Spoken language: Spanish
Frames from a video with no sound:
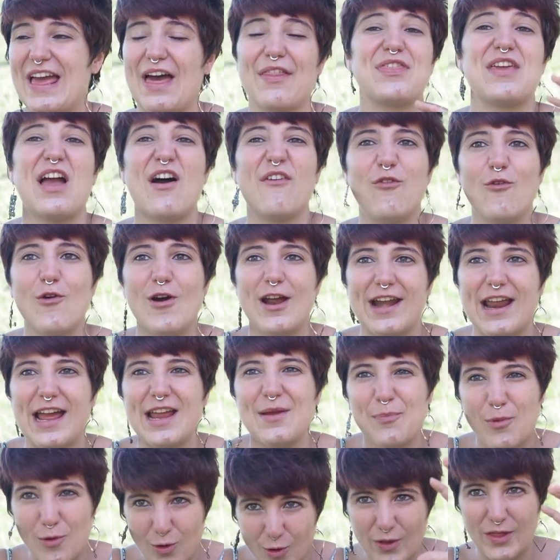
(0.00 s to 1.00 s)
hacia
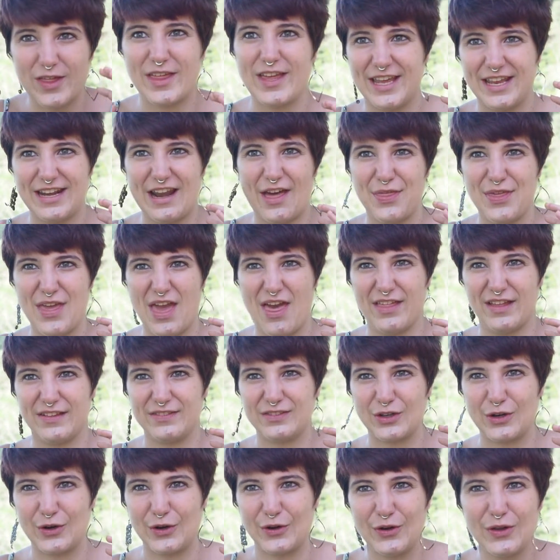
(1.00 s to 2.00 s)
afuera y poco de ir hacia
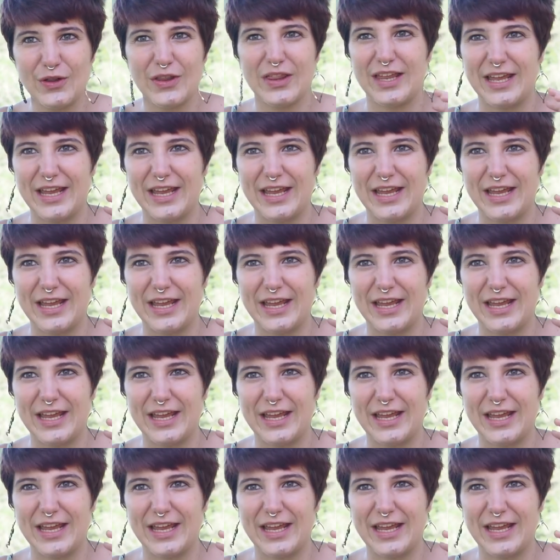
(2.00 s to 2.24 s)
adentro, ¿no?